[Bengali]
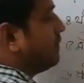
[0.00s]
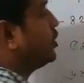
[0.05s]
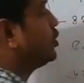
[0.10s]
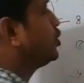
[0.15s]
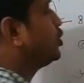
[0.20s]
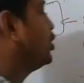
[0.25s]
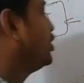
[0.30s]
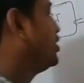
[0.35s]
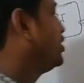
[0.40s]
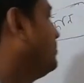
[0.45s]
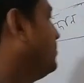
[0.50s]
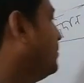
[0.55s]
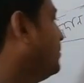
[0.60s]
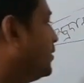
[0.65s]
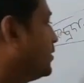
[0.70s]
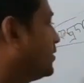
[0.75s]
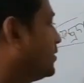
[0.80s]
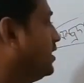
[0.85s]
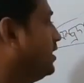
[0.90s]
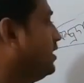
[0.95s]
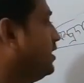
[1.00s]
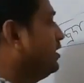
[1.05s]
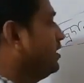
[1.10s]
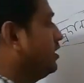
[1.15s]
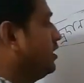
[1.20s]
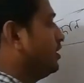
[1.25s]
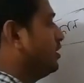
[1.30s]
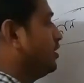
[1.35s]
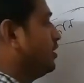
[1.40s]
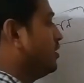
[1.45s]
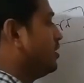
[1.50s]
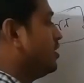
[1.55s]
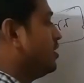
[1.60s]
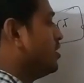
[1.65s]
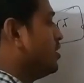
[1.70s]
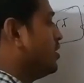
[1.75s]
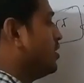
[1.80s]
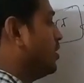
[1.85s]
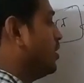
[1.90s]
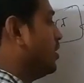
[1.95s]
এবার ষষ্ঠী বিভক্তি
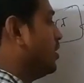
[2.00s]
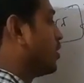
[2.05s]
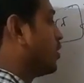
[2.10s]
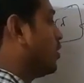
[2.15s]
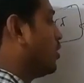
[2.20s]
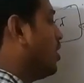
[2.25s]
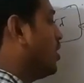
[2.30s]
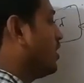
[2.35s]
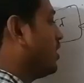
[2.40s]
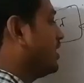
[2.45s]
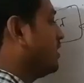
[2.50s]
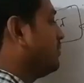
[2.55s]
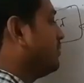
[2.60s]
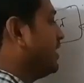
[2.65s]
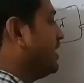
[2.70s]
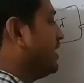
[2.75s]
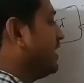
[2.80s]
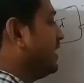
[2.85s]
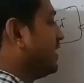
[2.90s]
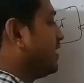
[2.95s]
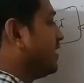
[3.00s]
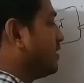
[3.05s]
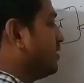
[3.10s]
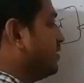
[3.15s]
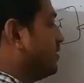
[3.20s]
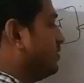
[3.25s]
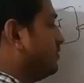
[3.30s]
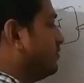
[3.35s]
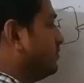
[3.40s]
র কিংবা এর